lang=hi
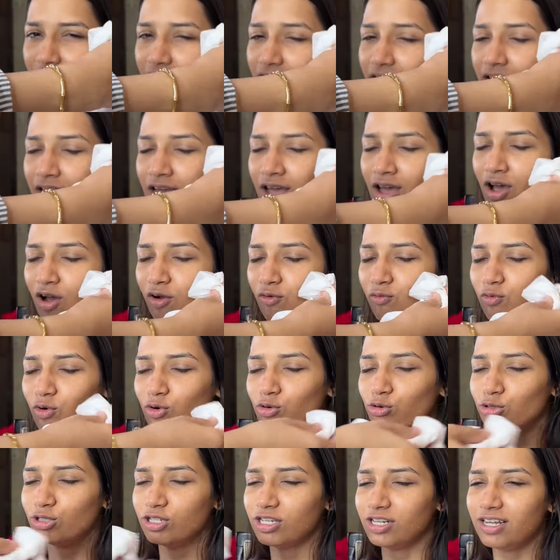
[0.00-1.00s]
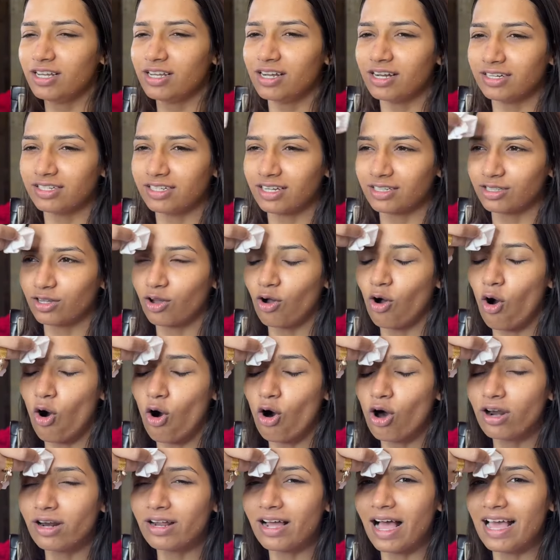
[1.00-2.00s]
है वो कुछ नहीं कर सकता
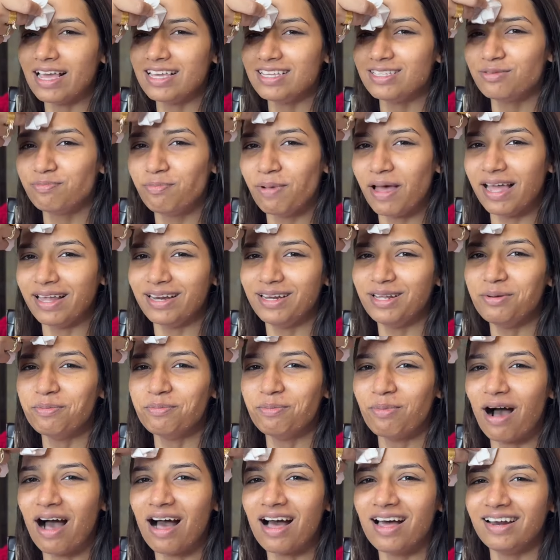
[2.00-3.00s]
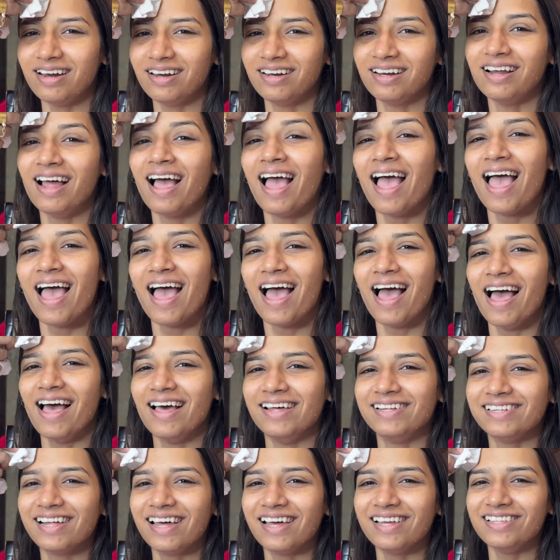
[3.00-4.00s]
और गाइज पहली बार
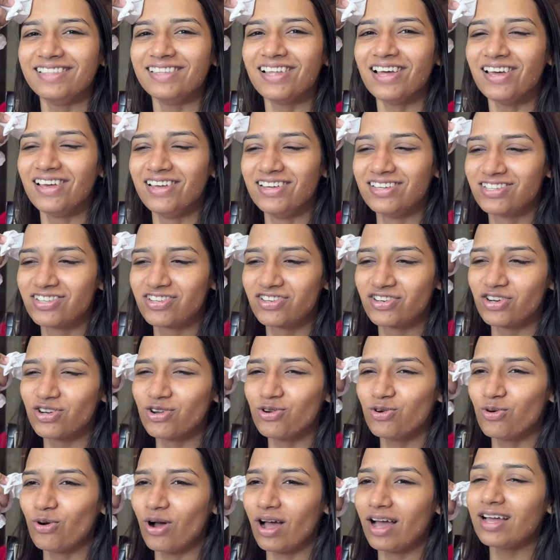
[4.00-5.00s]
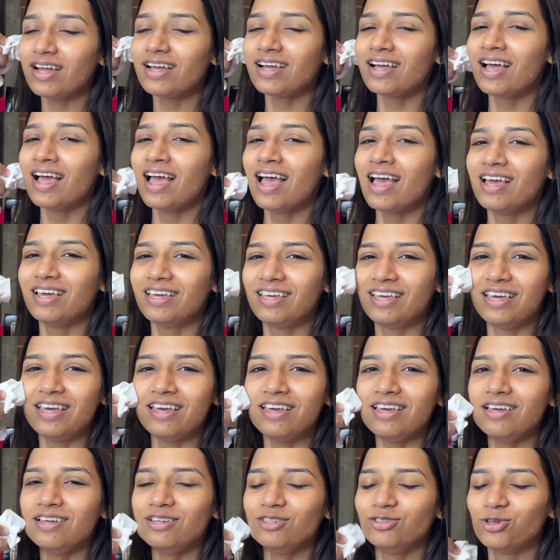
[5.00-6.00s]
ऐसा इन द हिस्ट्री हुआ है
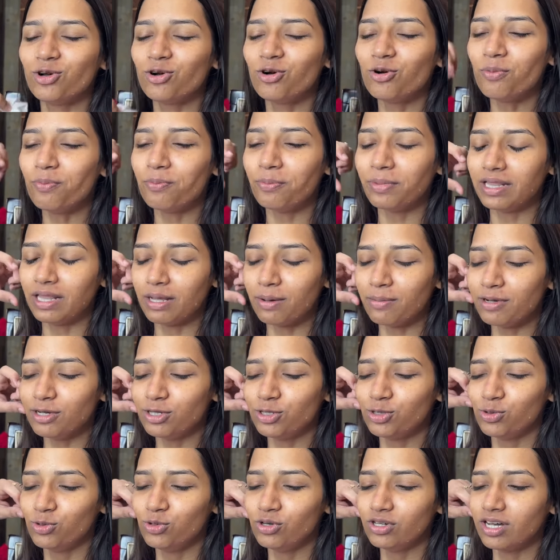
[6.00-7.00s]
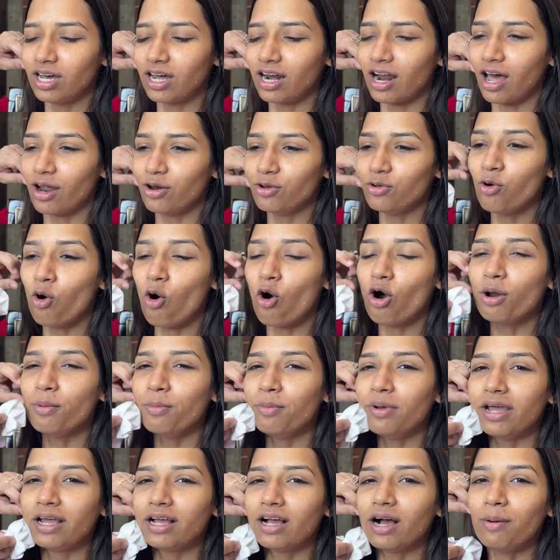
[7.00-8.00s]
कि जो मतलब मैं शूट करा रही हूँ और
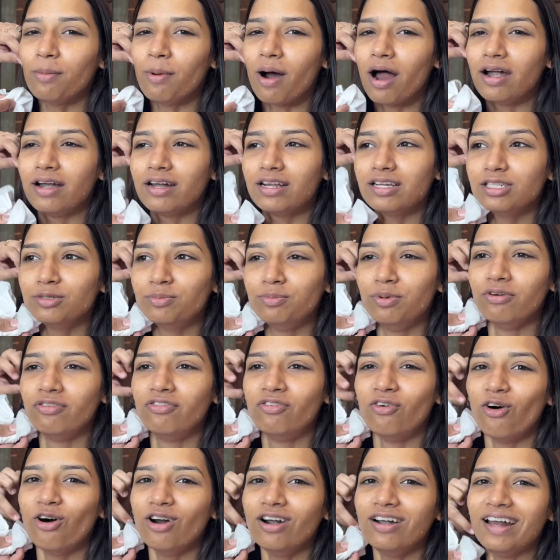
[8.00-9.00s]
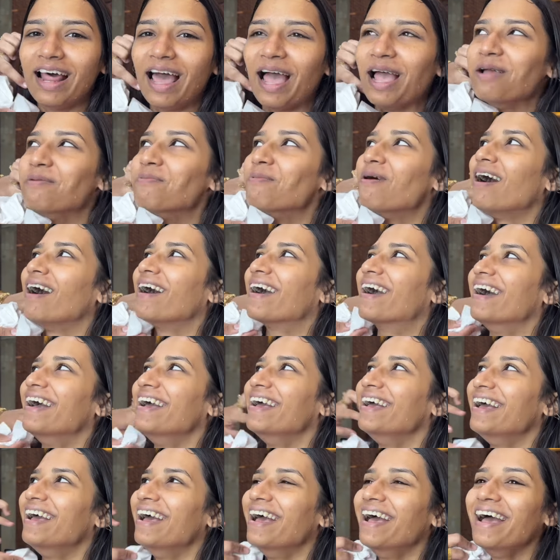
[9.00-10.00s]
मेकअप आर्टिस्ट बिफोर टाइम आ
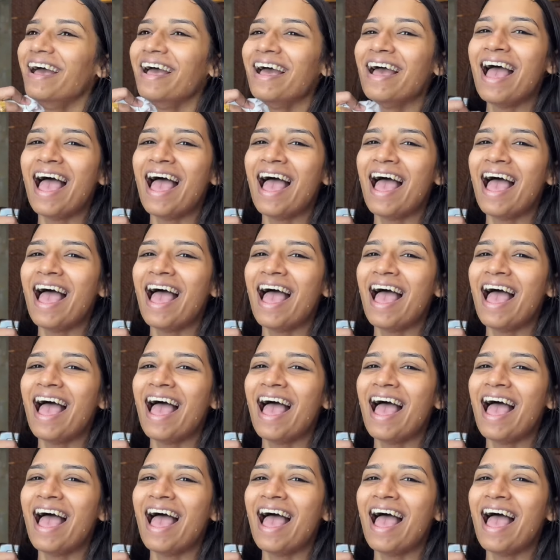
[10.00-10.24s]
गए हैं